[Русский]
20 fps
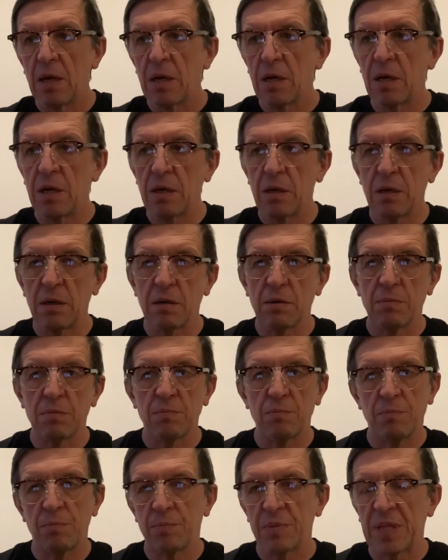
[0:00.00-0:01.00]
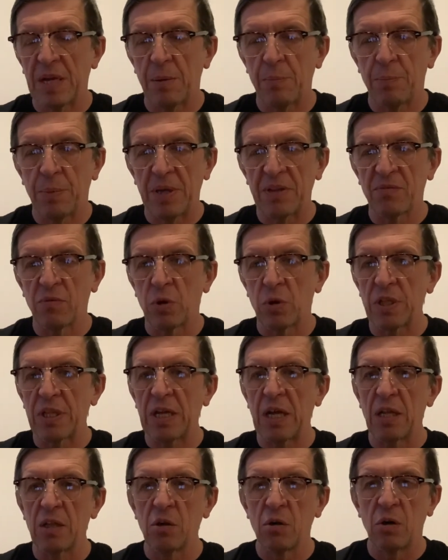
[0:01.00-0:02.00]
Э, там
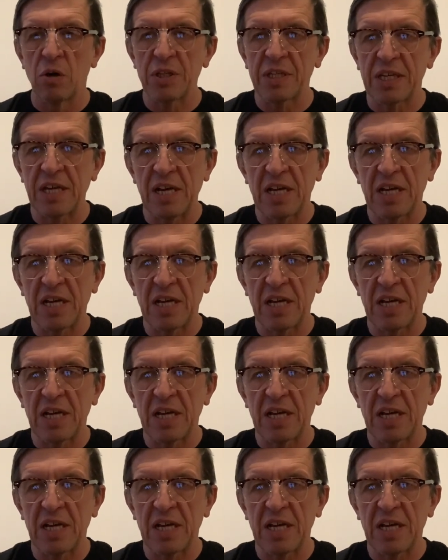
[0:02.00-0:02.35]
подводные лодки,